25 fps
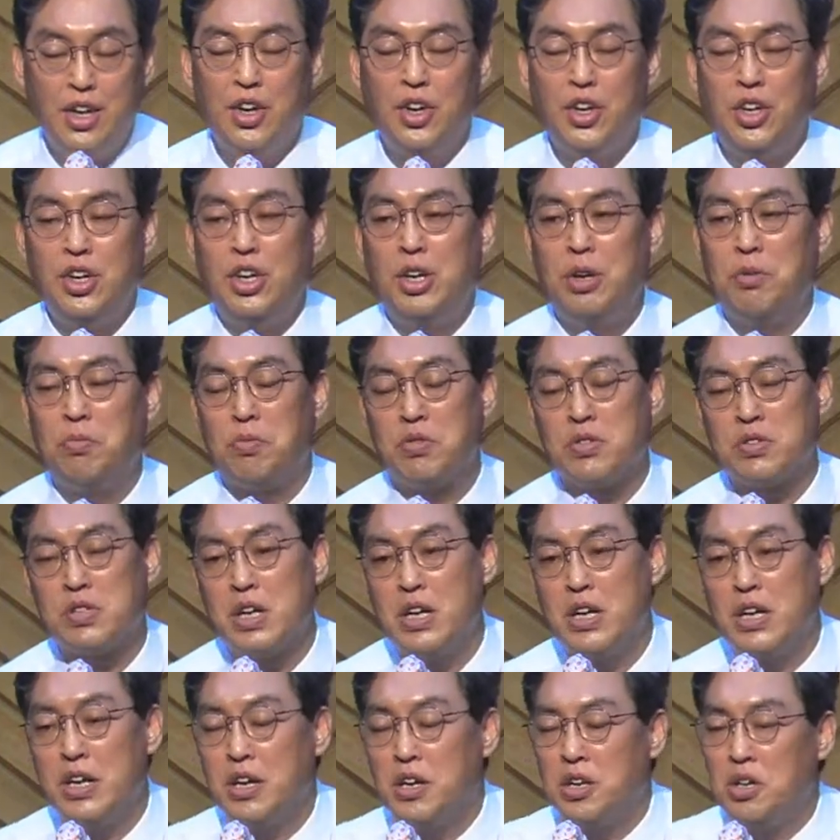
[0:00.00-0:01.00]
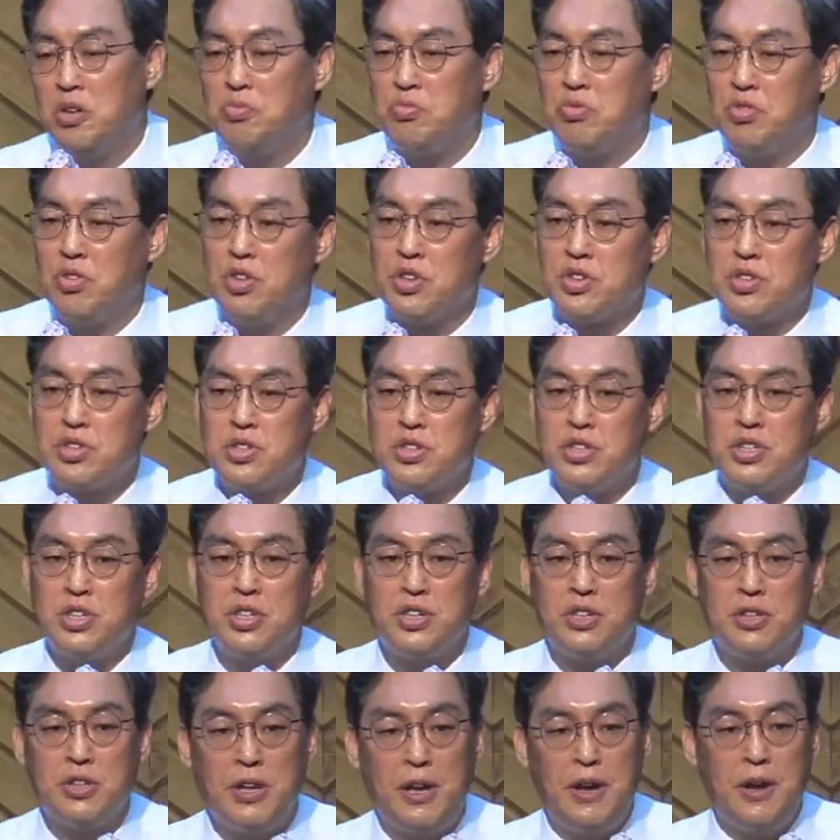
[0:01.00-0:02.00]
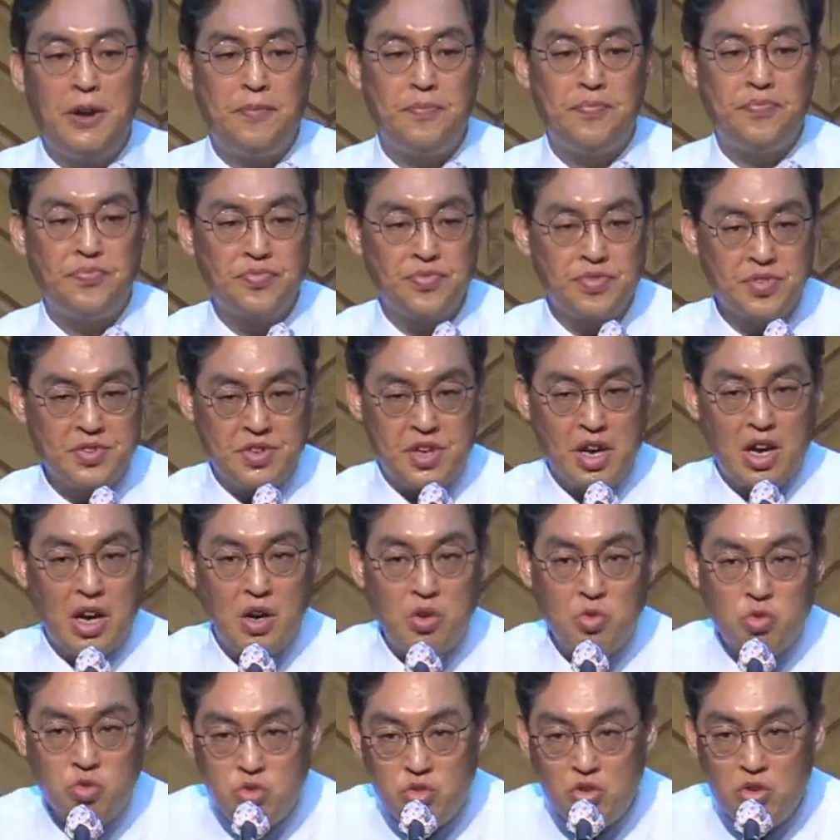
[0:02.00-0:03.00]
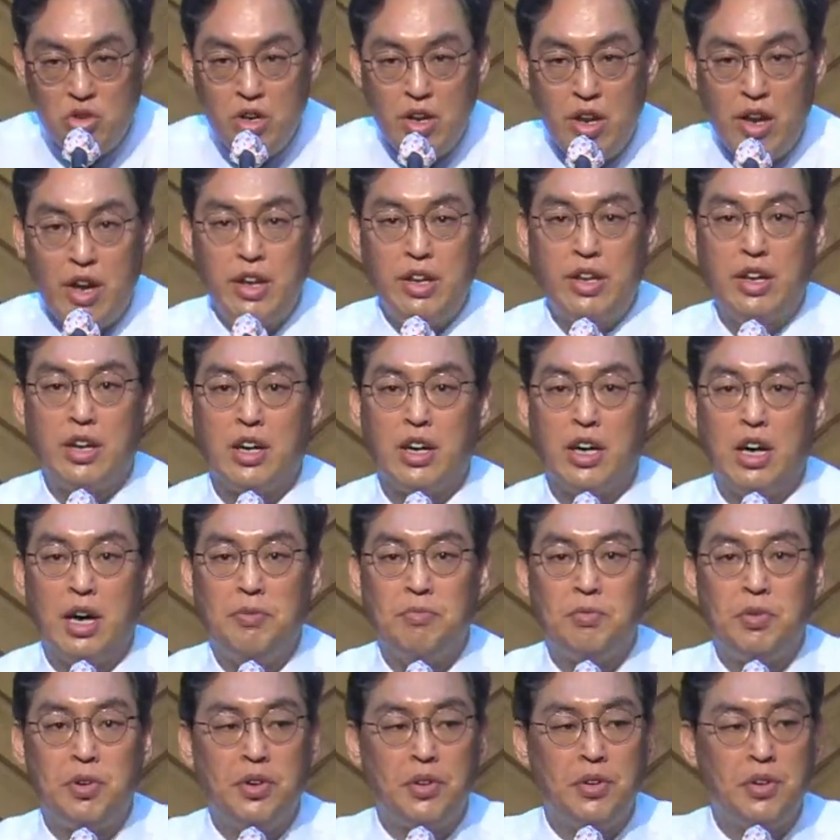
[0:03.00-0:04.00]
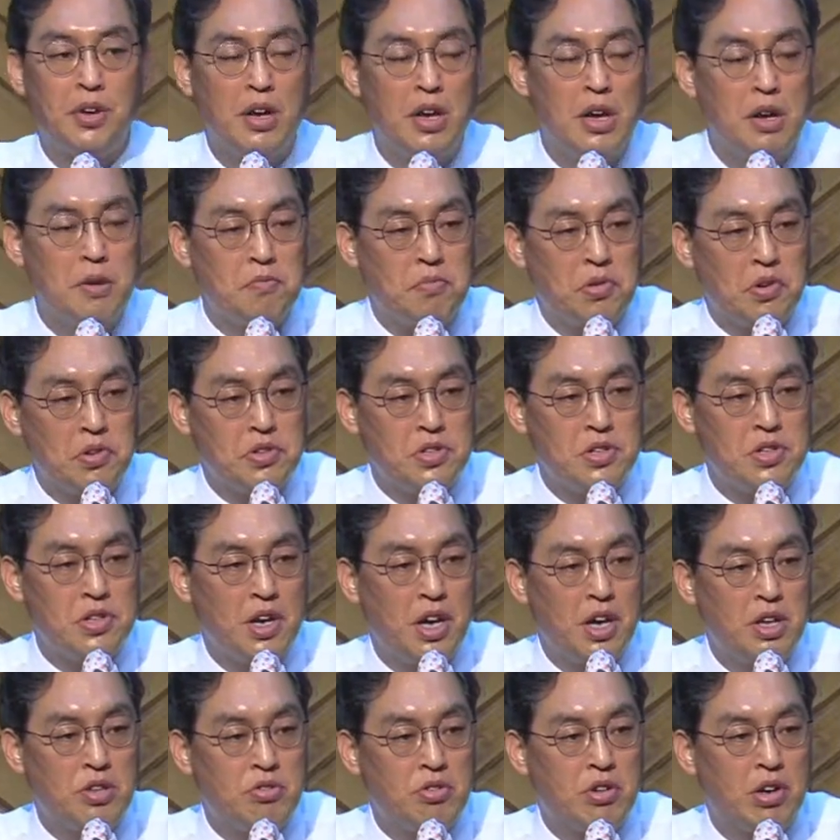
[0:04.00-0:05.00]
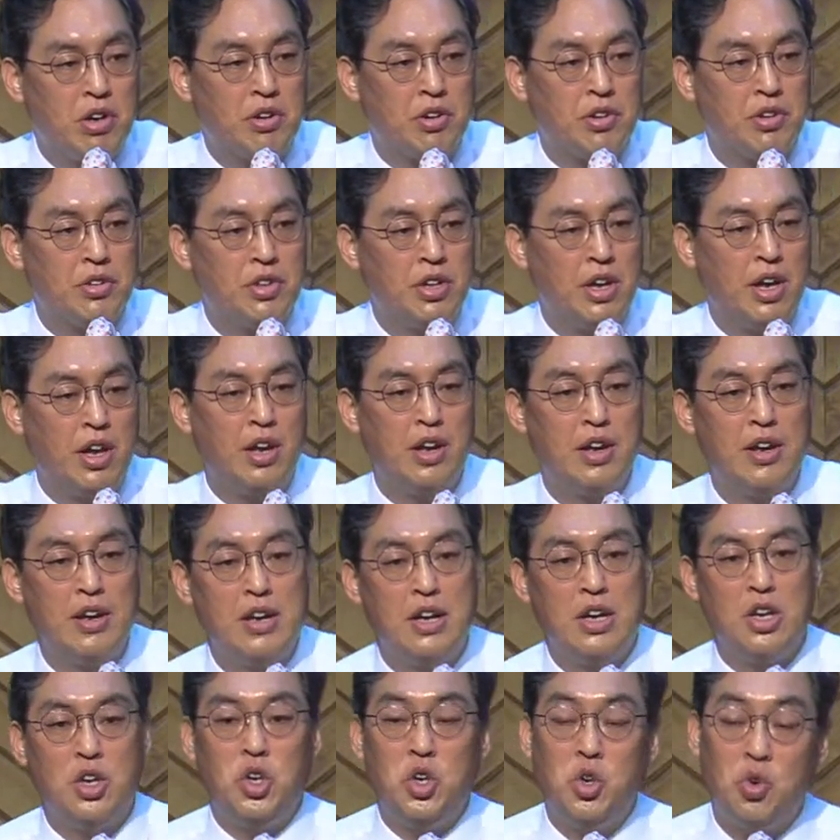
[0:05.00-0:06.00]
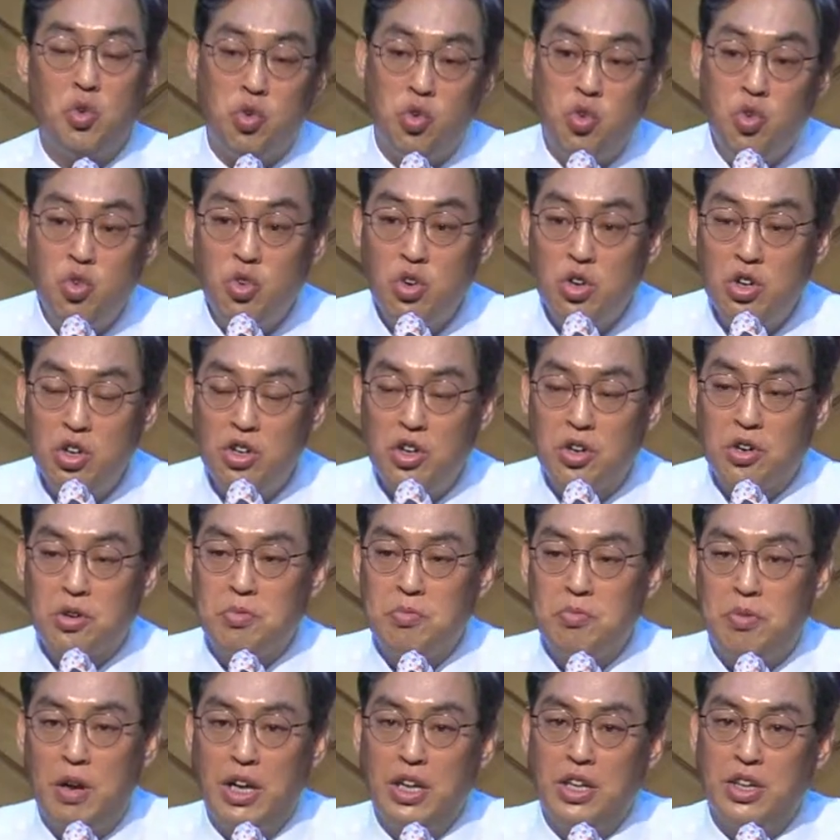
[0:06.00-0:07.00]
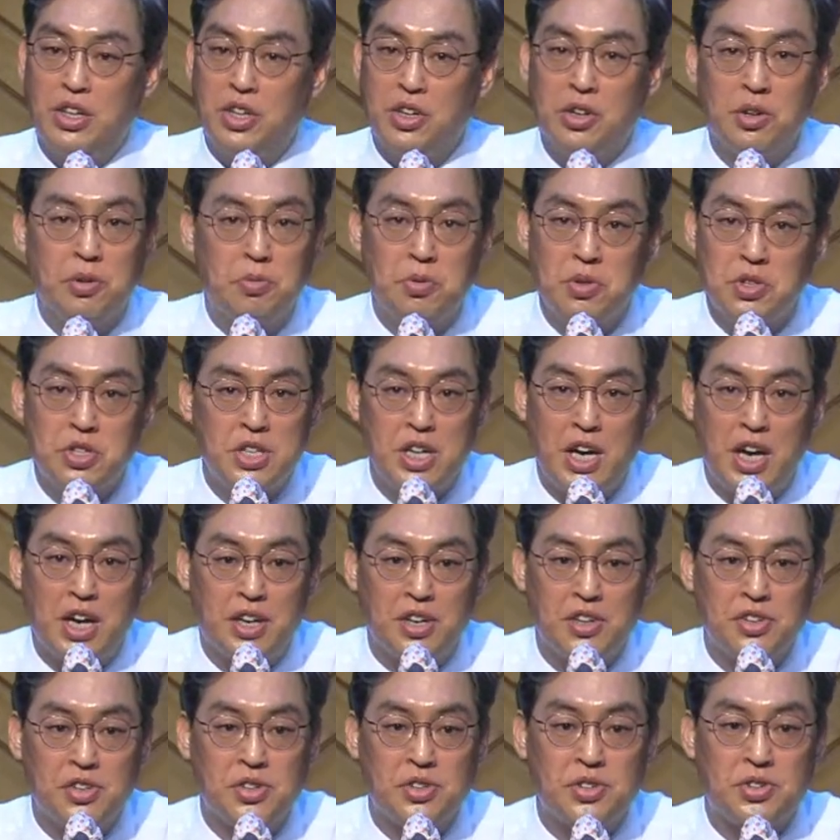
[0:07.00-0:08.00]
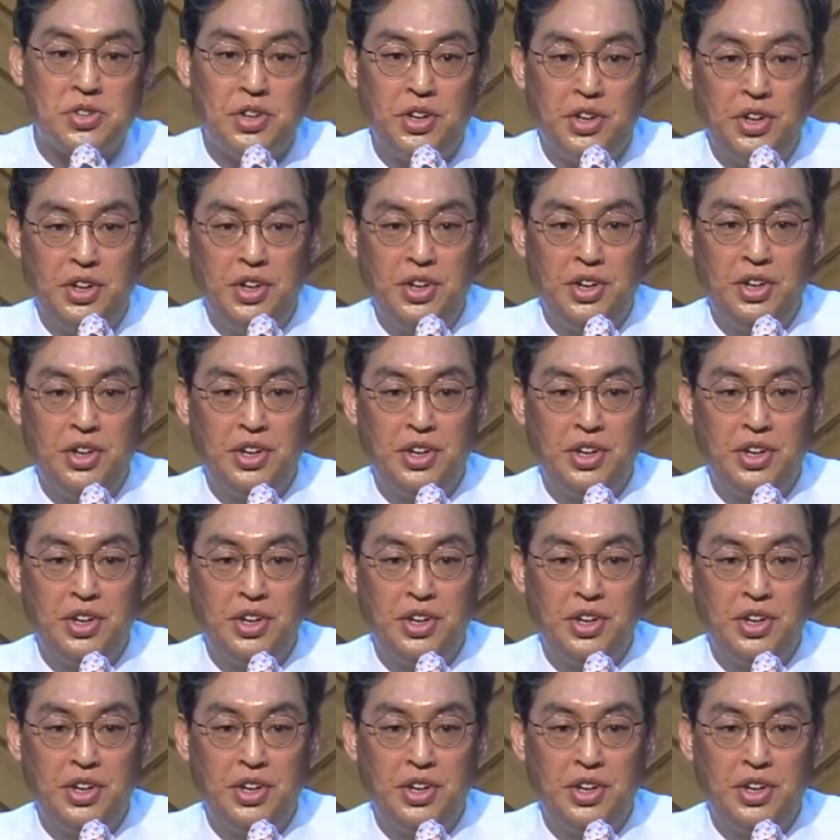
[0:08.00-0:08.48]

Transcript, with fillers: 이 보살레를 불러 쓰시는데 제가 훌에다가 한번 표시를 해두라 그러는데 이 훌을 여러분 많이 들어보지 않으셨어요?